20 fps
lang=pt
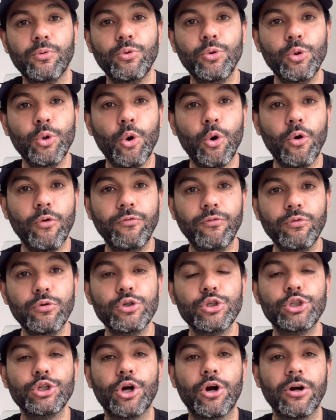novo
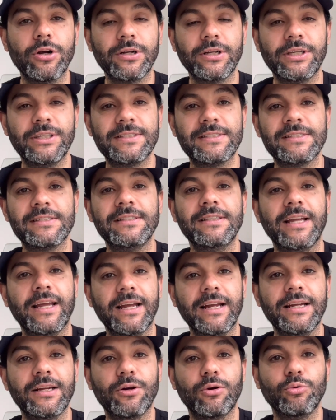choque,
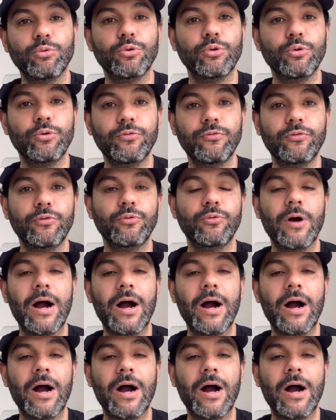né, que é o novo